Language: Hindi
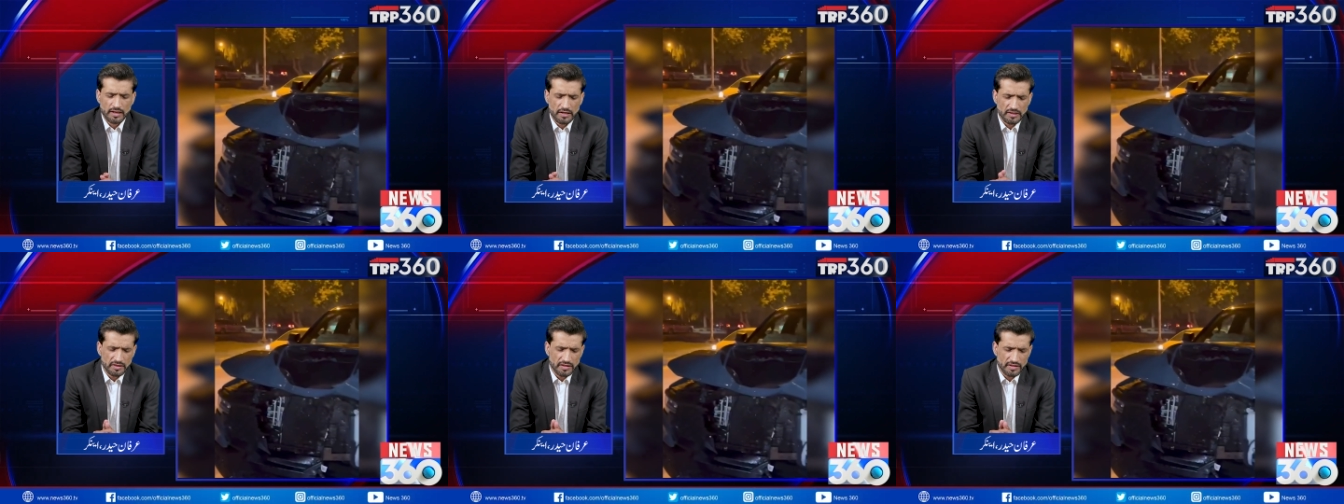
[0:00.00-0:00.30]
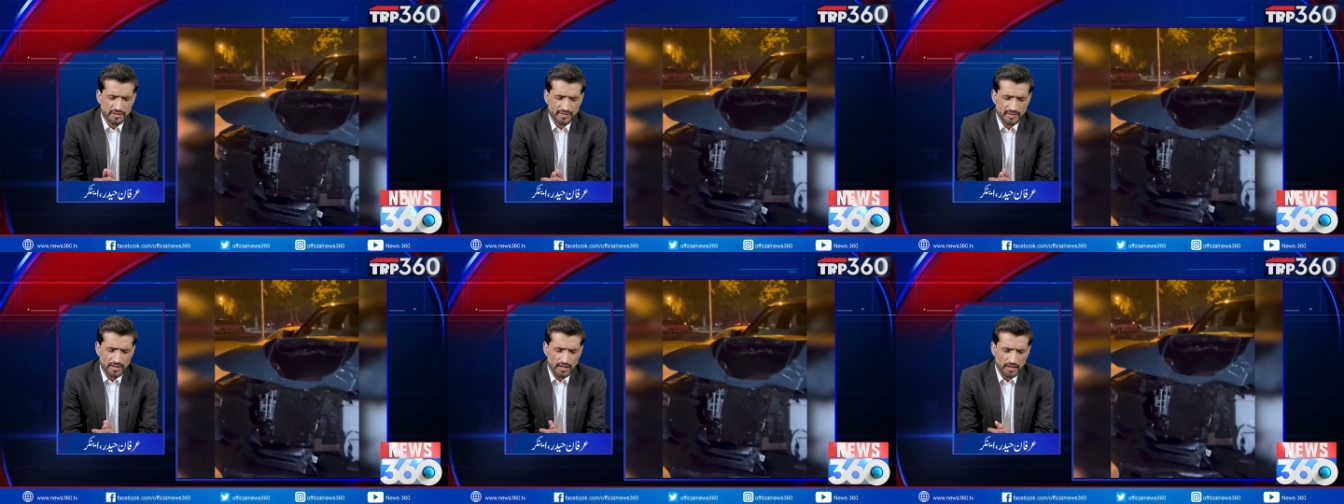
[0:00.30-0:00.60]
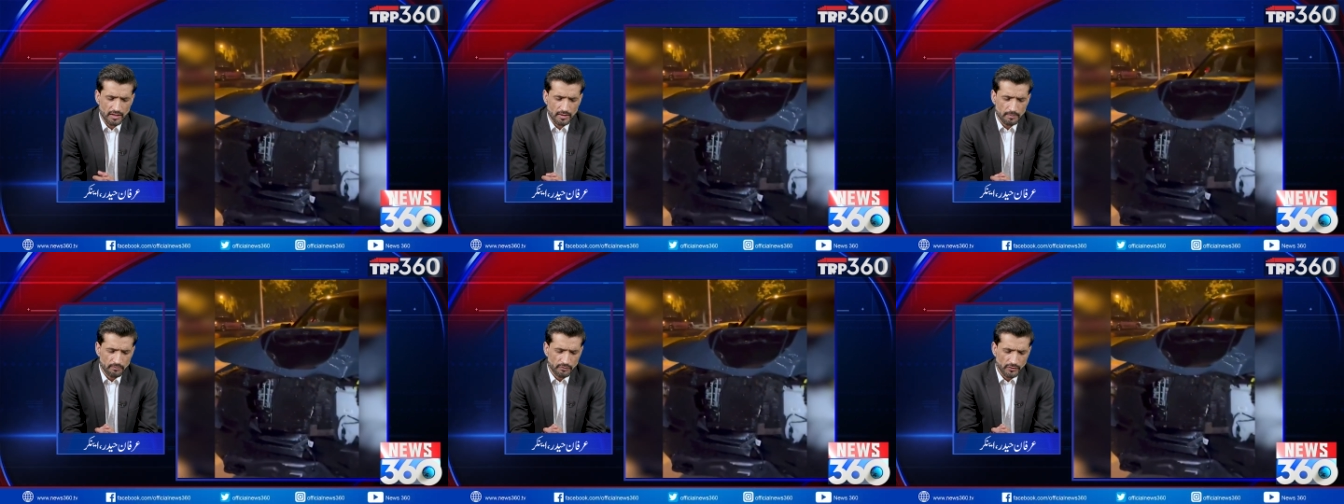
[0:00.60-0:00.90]
इकतीस
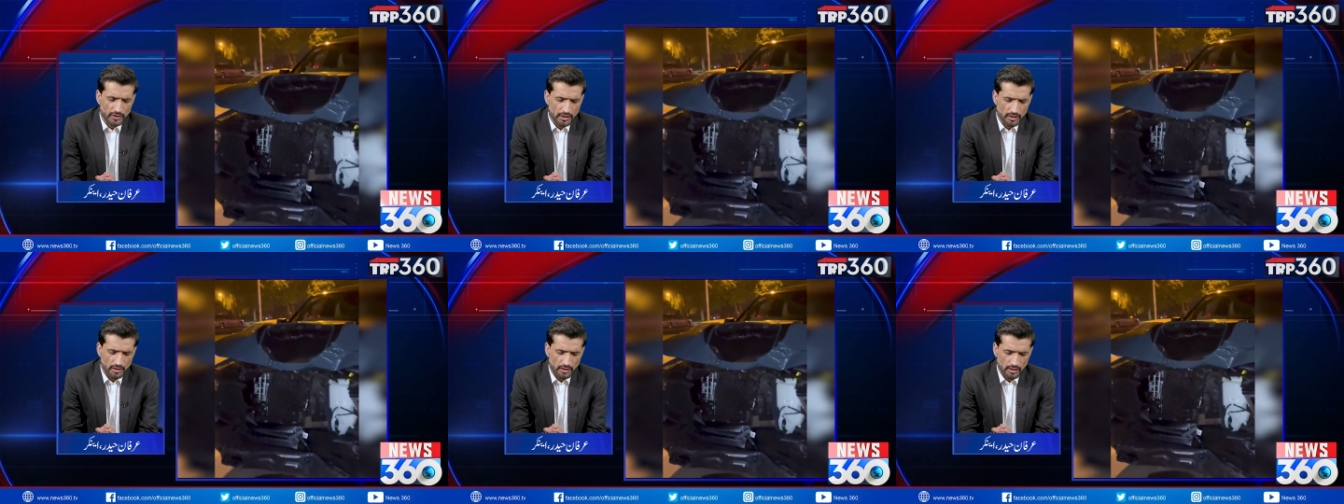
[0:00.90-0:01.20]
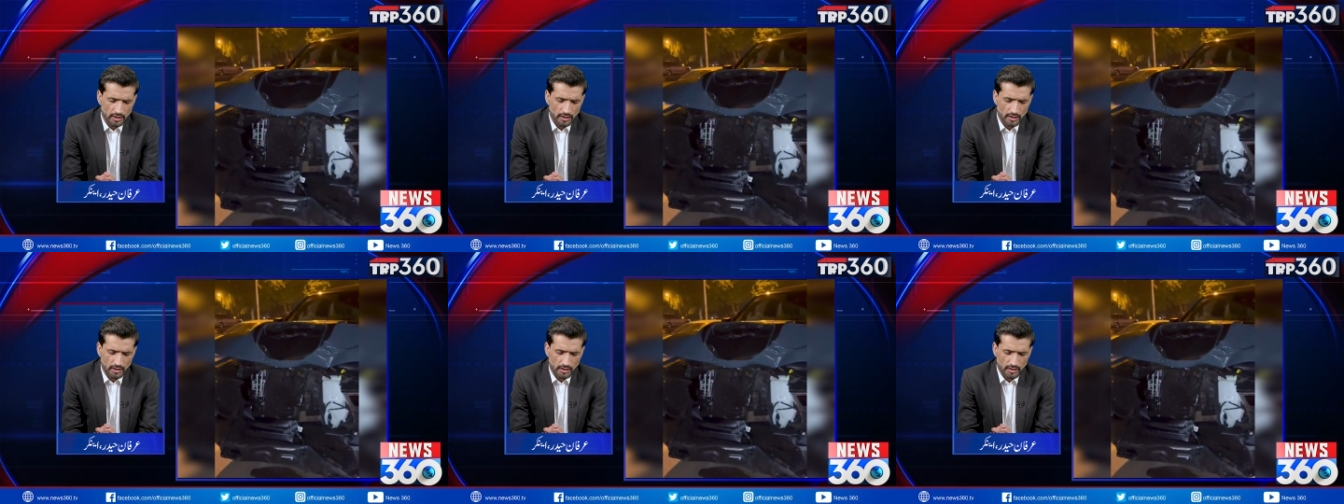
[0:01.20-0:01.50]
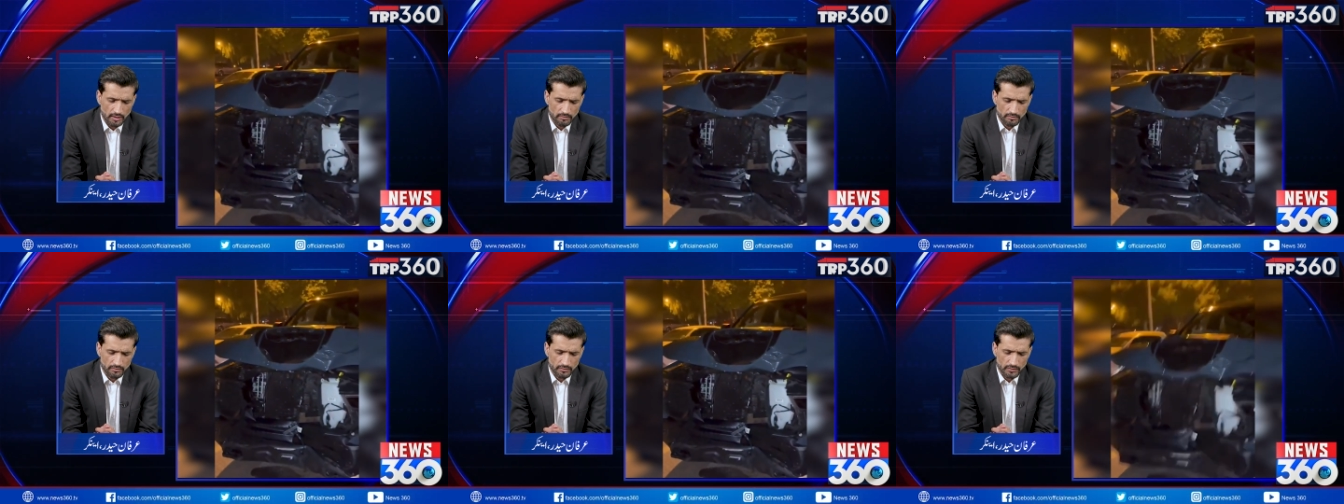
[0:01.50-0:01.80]
साल
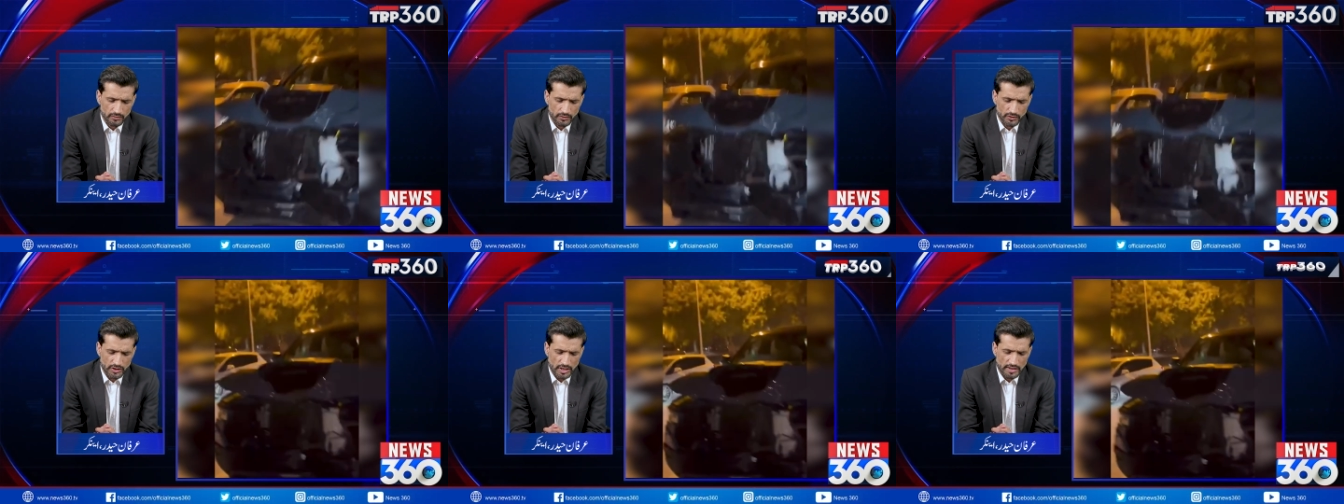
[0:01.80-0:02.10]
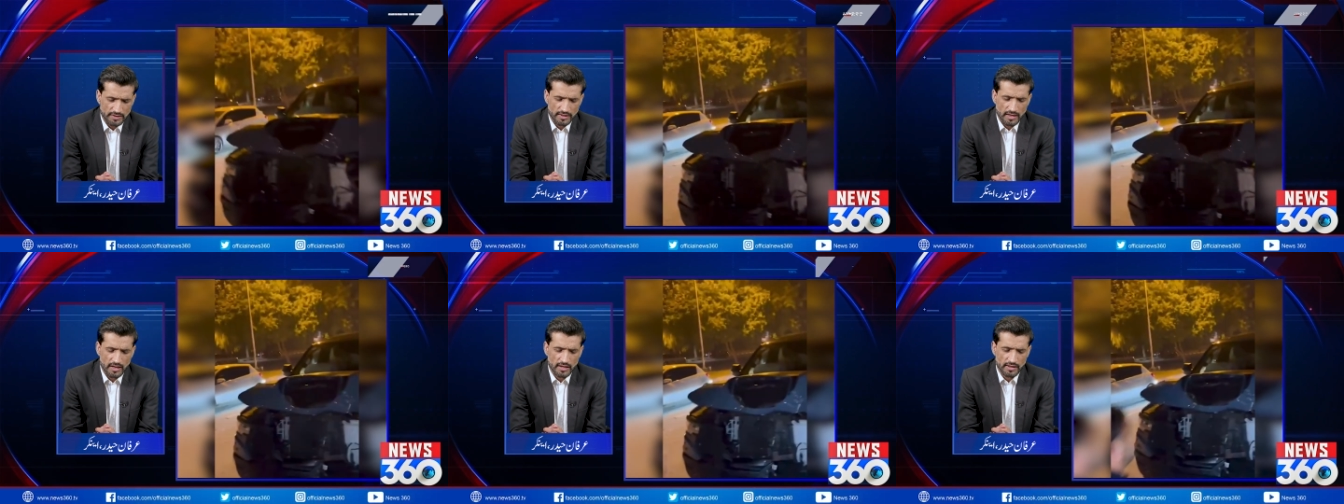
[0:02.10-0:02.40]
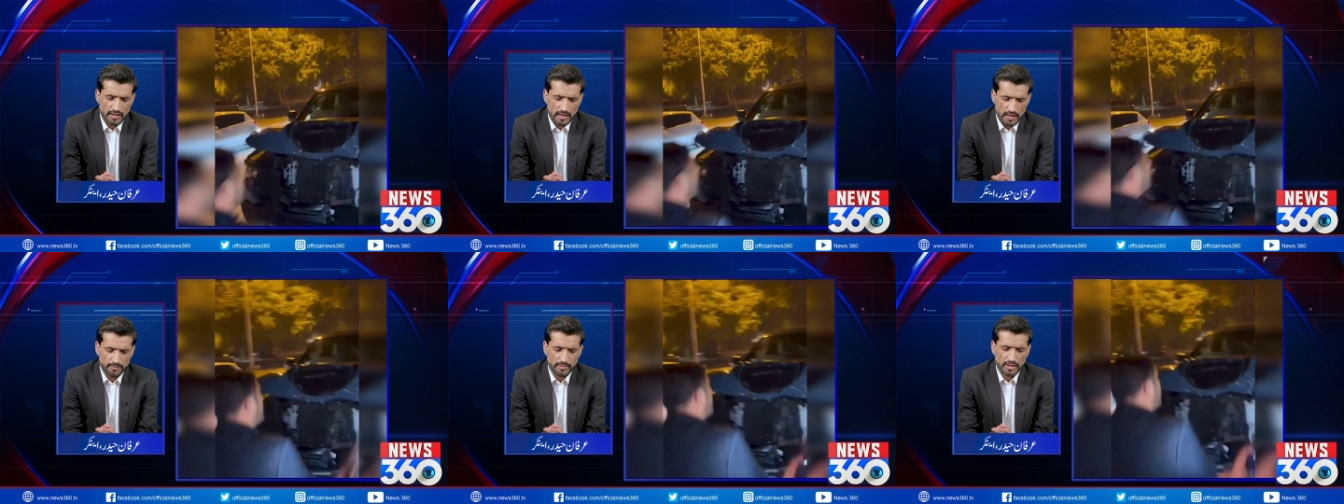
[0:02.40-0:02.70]

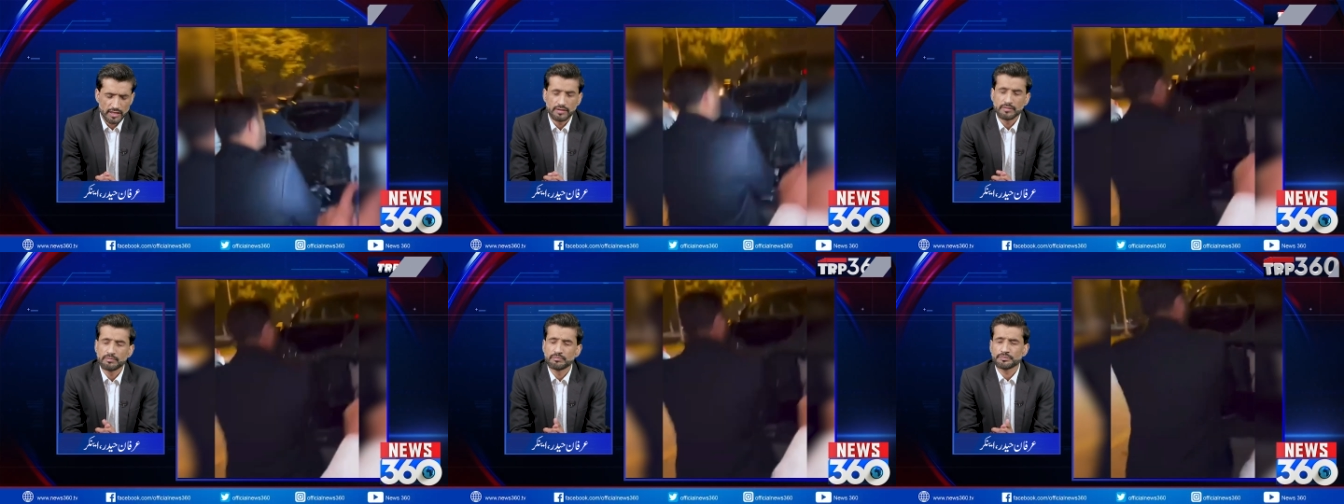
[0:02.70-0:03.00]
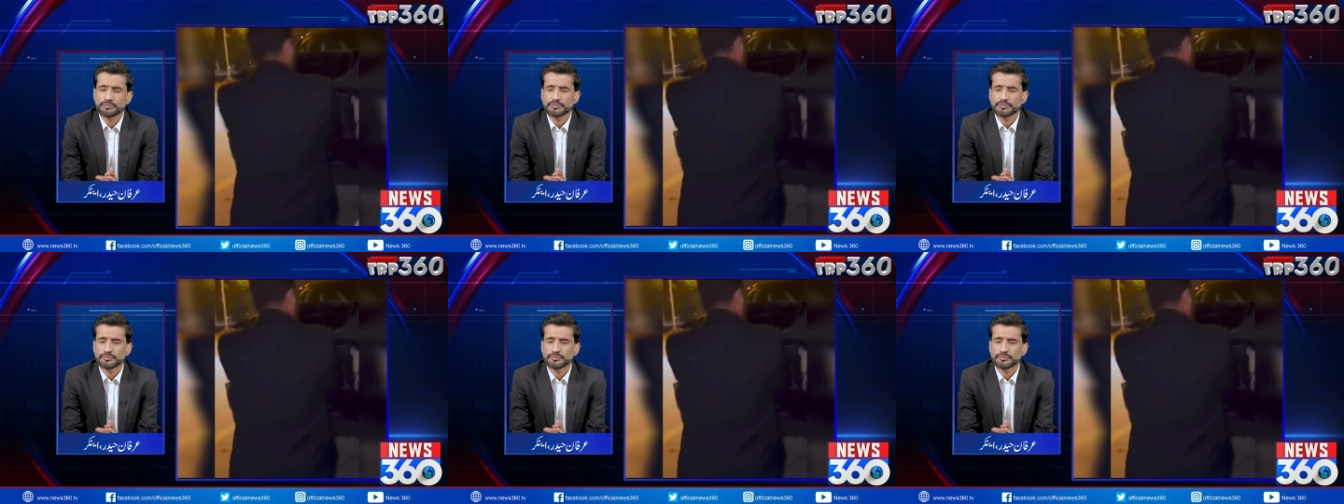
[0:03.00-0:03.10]
शहजाद अहमद